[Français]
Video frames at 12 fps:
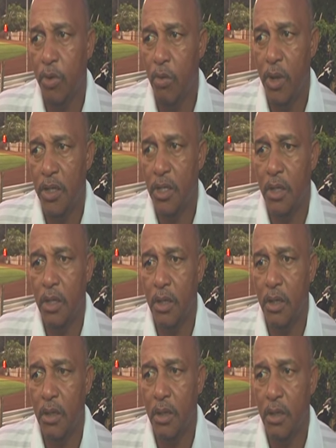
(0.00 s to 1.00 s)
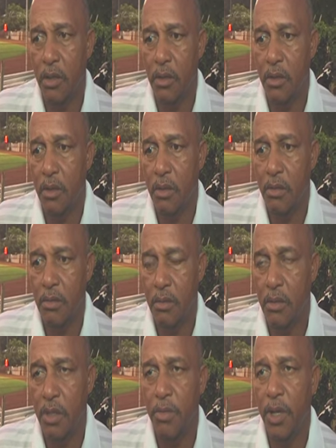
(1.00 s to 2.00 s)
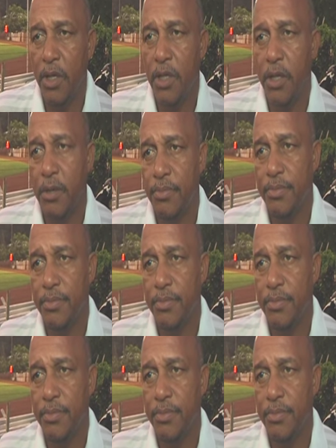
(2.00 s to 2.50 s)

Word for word: pour moi, c'est mérité.